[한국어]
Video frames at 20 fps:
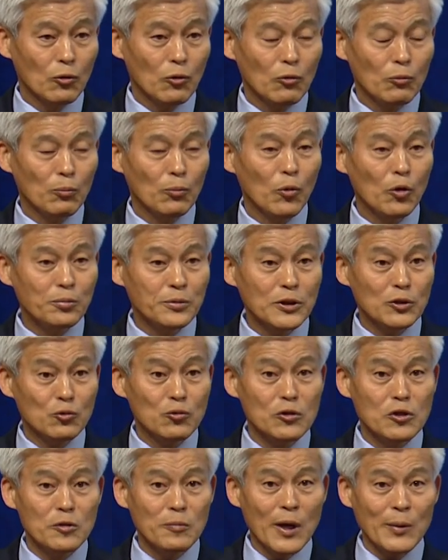몹시
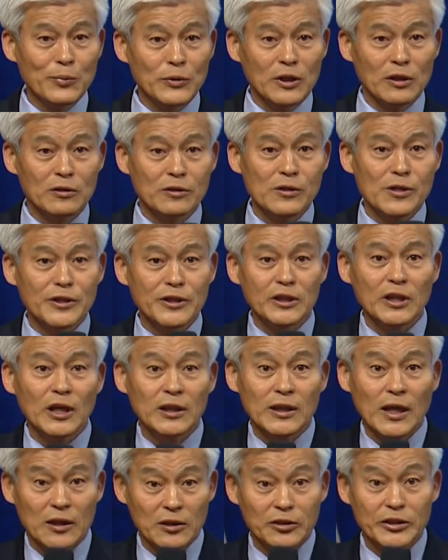궁금합니다. 을씨가
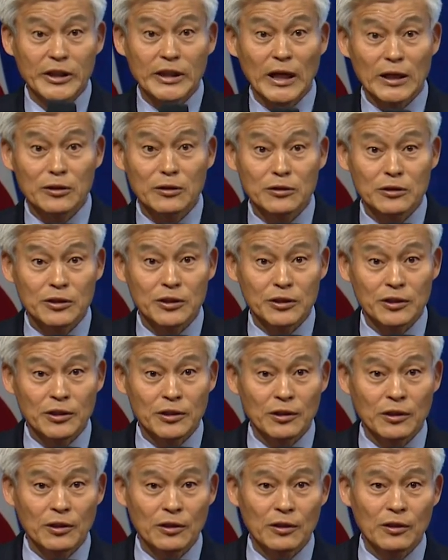다 어디
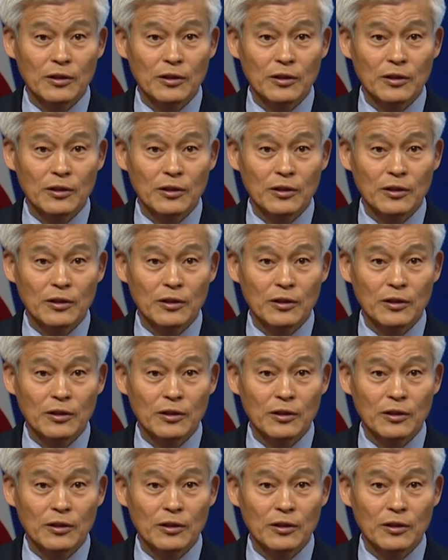갔는지.